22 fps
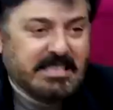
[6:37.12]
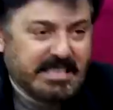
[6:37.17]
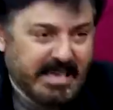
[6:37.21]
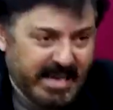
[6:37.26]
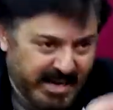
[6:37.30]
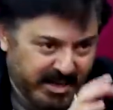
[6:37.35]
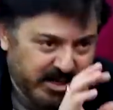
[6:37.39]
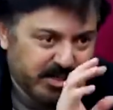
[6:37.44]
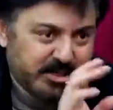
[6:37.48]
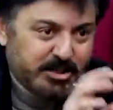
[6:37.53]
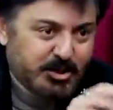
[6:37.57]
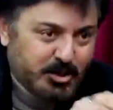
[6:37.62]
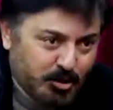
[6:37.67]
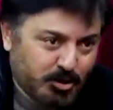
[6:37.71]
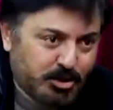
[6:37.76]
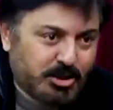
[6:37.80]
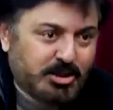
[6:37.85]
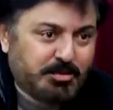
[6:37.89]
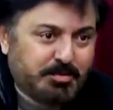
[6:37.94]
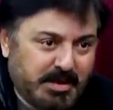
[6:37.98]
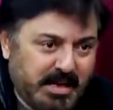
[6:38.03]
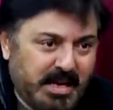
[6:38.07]
ये
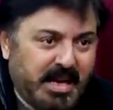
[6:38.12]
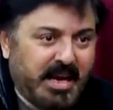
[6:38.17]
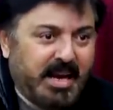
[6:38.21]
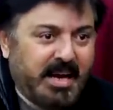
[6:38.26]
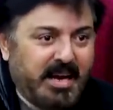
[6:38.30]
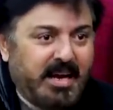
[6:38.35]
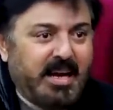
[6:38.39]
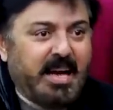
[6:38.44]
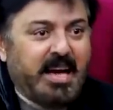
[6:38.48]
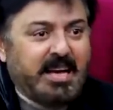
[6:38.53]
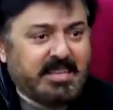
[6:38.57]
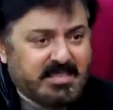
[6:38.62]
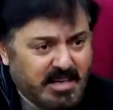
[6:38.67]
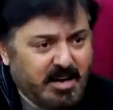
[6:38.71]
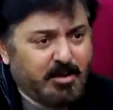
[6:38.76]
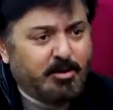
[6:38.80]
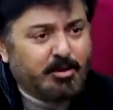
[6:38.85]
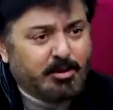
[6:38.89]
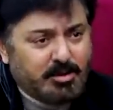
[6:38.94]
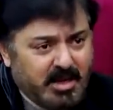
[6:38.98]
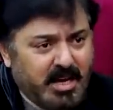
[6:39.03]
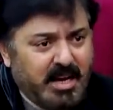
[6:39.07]
सोच भी है ऐसा
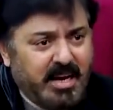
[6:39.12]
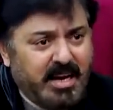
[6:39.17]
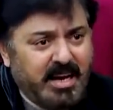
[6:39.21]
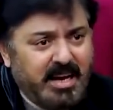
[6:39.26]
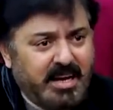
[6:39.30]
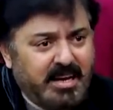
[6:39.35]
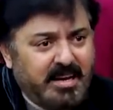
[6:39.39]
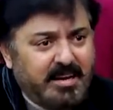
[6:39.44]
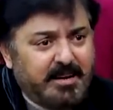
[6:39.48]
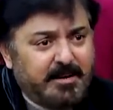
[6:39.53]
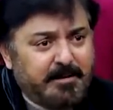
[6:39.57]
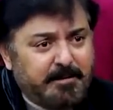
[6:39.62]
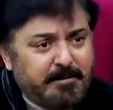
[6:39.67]
होता uh, है